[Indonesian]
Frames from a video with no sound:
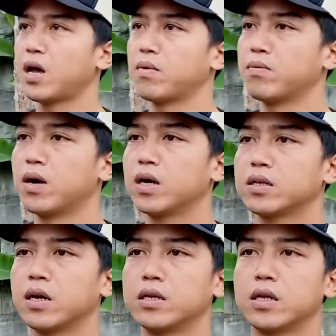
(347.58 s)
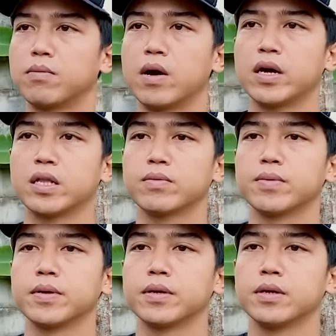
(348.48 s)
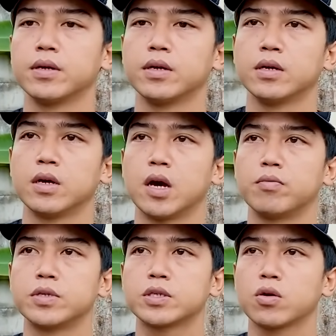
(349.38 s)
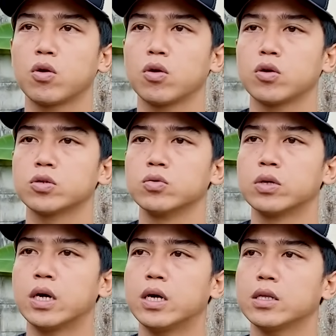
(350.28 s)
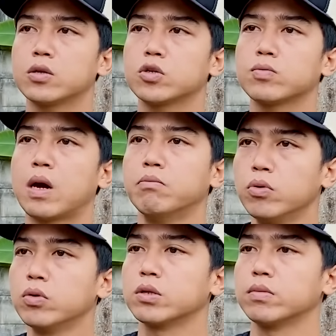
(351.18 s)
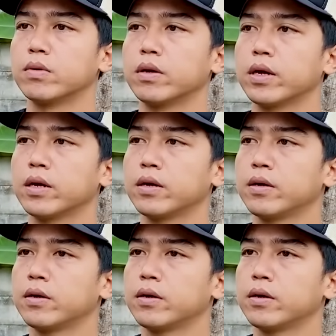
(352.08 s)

lama banget nggak diterbangin temen-temen habis ngeloloh juga terus mabung temen-temen ya